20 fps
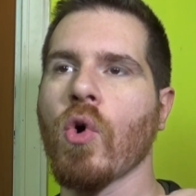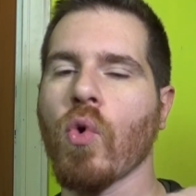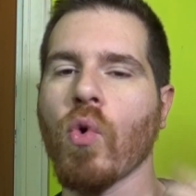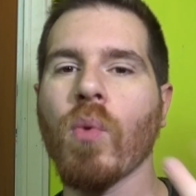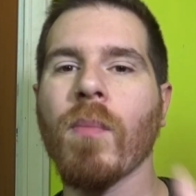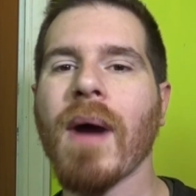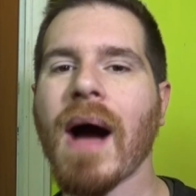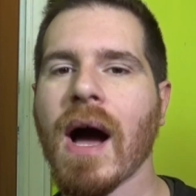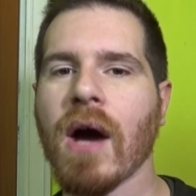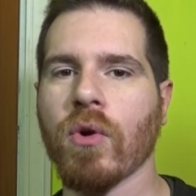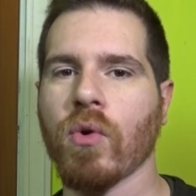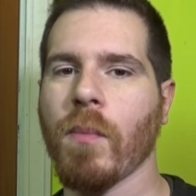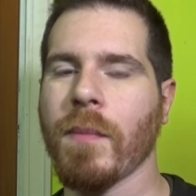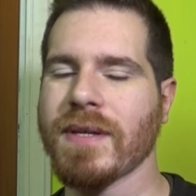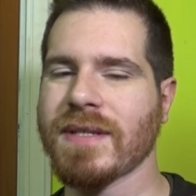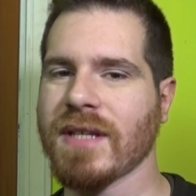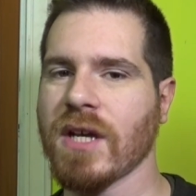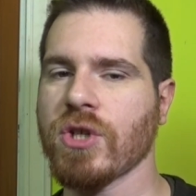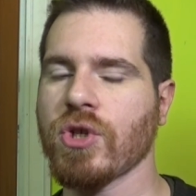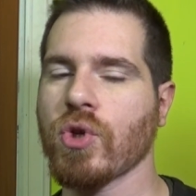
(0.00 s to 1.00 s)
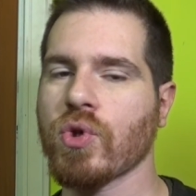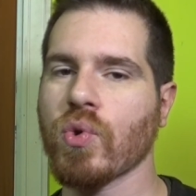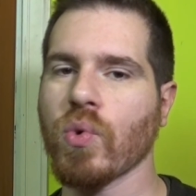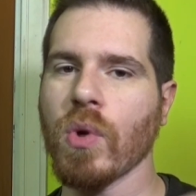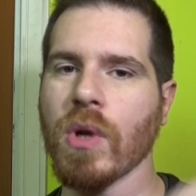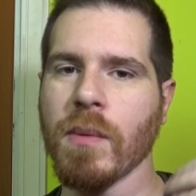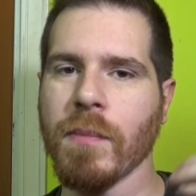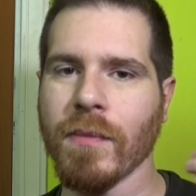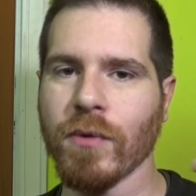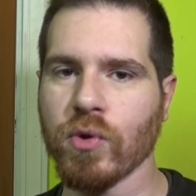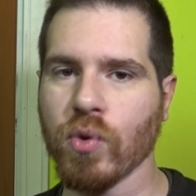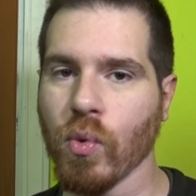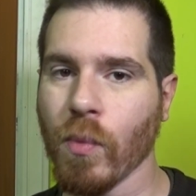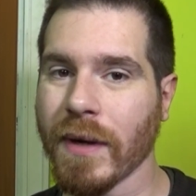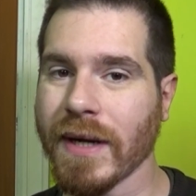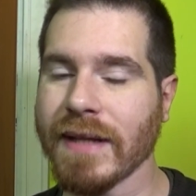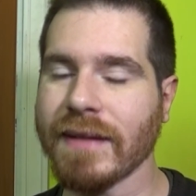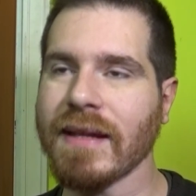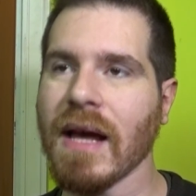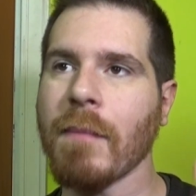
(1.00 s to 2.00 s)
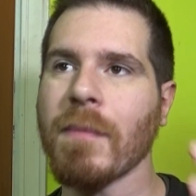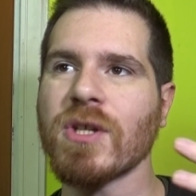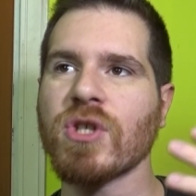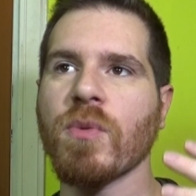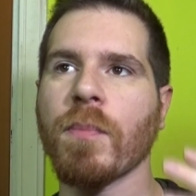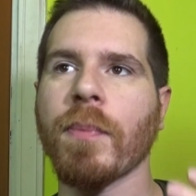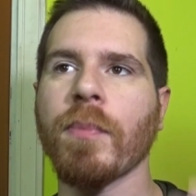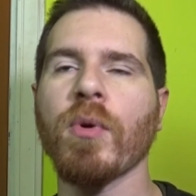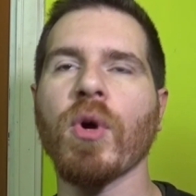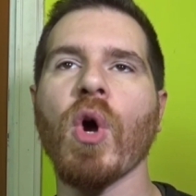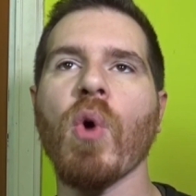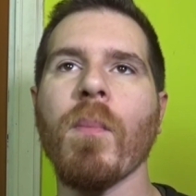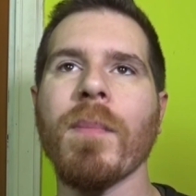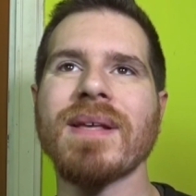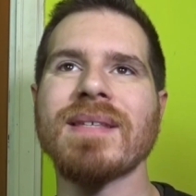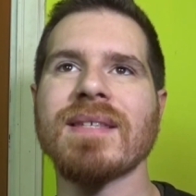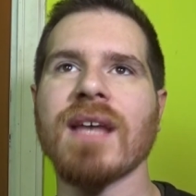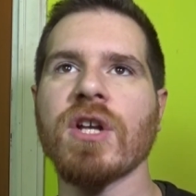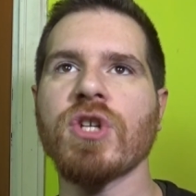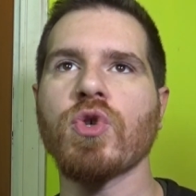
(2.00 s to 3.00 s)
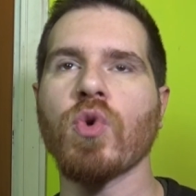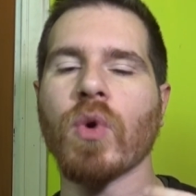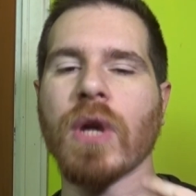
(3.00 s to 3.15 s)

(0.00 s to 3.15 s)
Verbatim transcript: umano, un messaggio sull'umanità, ma soprattutto che un messaggio,